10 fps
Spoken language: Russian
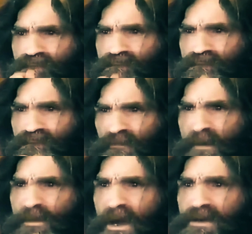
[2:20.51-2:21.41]

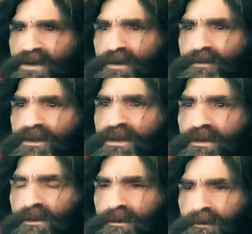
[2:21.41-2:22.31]
Возможно, мне надо было
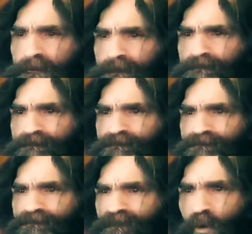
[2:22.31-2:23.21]
убить
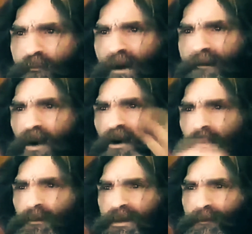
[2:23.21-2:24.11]

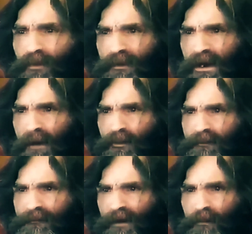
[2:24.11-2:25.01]
400-500 человек.
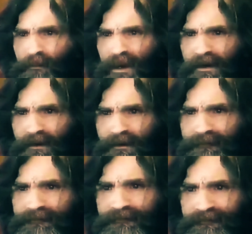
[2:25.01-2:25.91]
Тогда бы я чувствовал себя
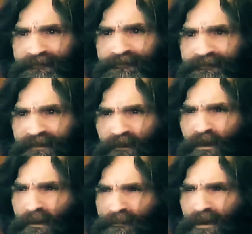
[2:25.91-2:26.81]
лучше. Тогда
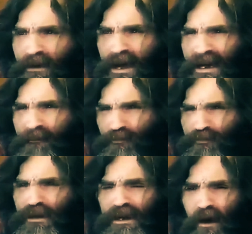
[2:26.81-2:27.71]
бы я чувствовал, что я
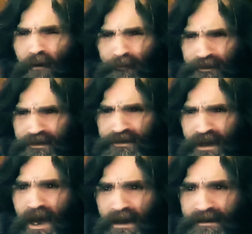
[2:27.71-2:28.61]
действительно
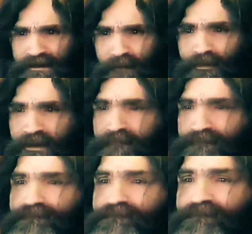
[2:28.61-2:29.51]
смог предложить
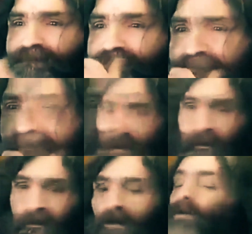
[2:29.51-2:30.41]
миру кое-что.
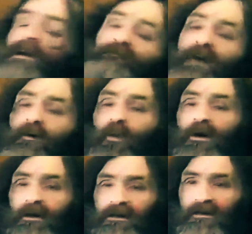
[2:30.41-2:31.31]
Знаете, если бы я
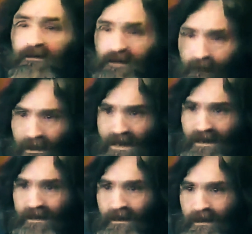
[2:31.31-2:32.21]
хотел кого-то убить,